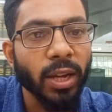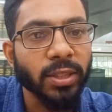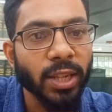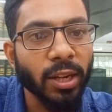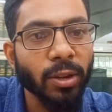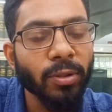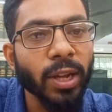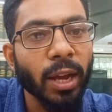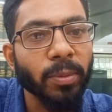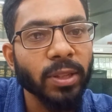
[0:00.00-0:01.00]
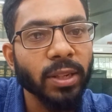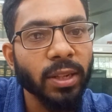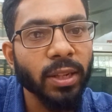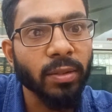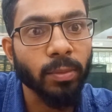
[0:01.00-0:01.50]
যার কারণে
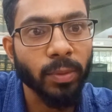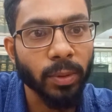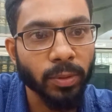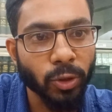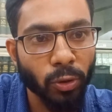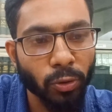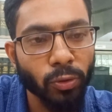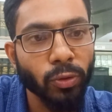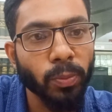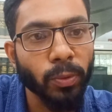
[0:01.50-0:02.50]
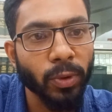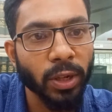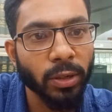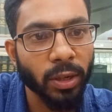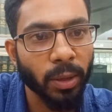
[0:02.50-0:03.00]
আমাদেরকে যখন কোনো
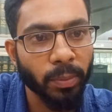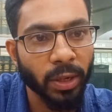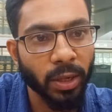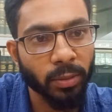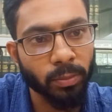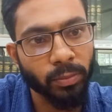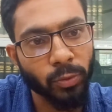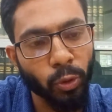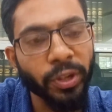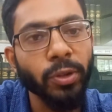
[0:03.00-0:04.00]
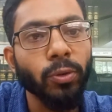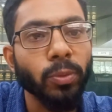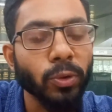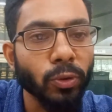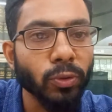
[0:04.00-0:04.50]
প্রোডাক্ট আমরা তৈরি
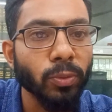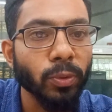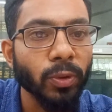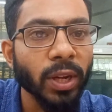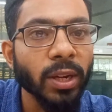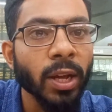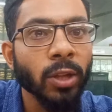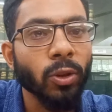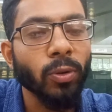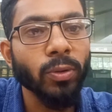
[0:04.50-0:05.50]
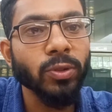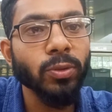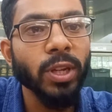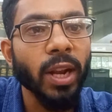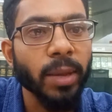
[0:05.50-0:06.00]
করব নতুন প্রোডাক্ট তখন
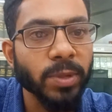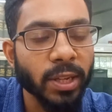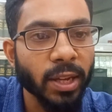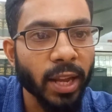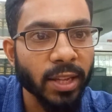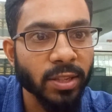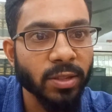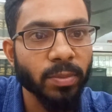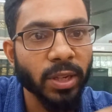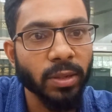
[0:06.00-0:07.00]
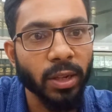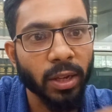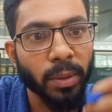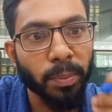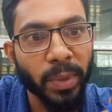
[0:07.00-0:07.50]
যদি লাইফ সাইকেল অ্যাসেসমেন্ট
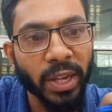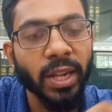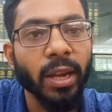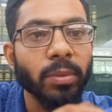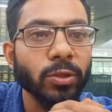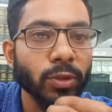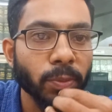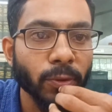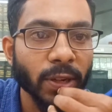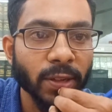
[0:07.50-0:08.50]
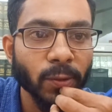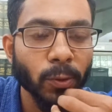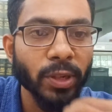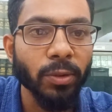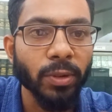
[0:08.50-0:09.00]
মেনে আমরা যদি প্রোডাক্টটা
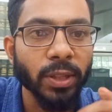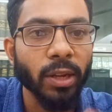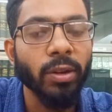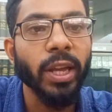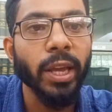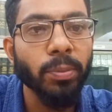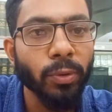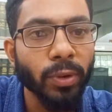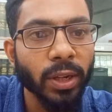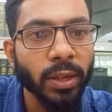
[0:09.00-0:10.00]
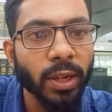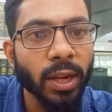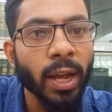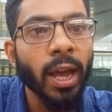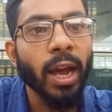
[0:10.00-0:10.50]
তৈরি করি তাহলে এই প্রোডাক্টটা
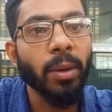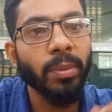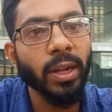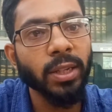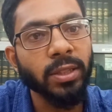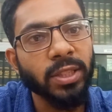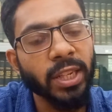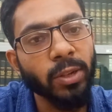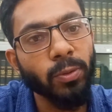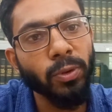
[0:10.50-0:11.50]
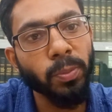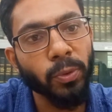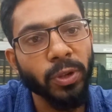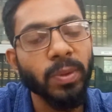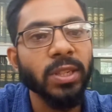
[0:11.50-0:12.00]
আমরা যে কোনো
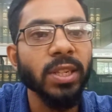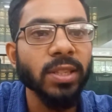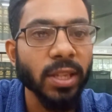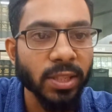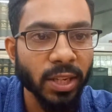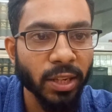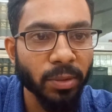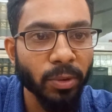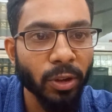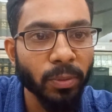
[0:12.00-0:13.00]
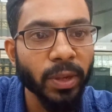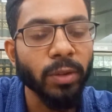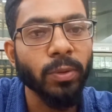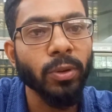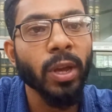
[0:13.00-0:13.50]
পরিবেশে সাস্টেইনেবল হবে
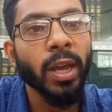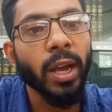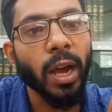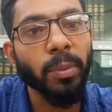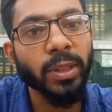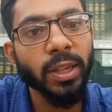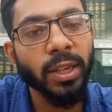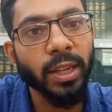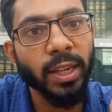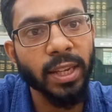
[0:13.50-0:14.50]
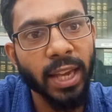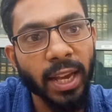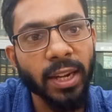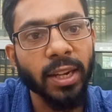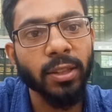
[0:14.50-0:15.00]
এবং আমাদের
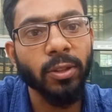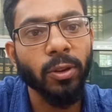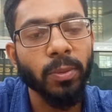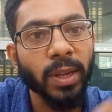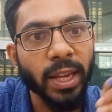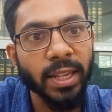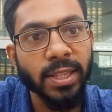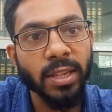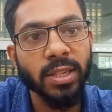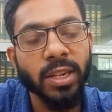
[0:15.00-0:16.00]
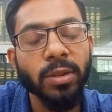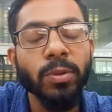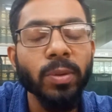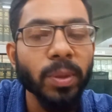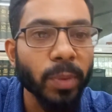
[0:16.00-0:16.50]
খেয়াল রাখতে হবে এই
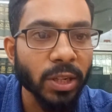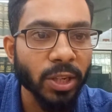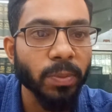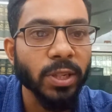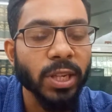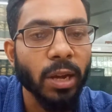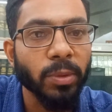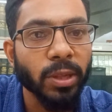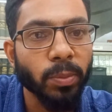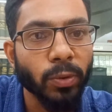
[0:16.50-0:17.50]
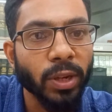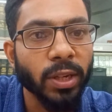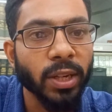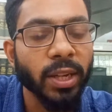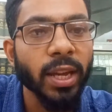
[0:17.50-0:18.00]
সাস্টেইনেবলের পাশাপাশি আমাদের
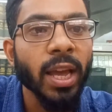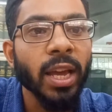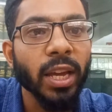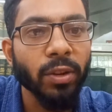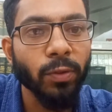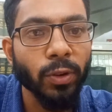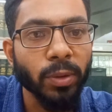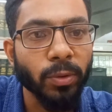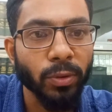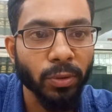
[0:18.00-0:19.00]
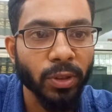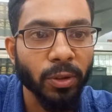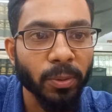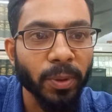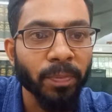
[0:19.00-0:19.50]
প্রোডাক্টটাকে এফোর্ডেবল করতে
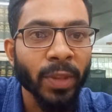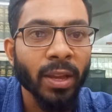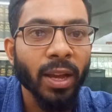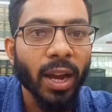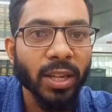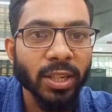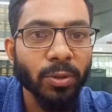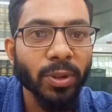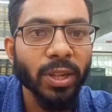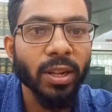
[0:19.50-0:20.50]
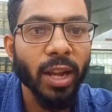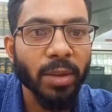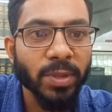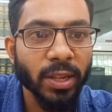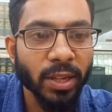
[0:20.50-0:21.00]
হবে আশা করি
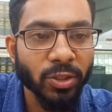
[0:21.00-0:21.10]
লাইফ সাইকেল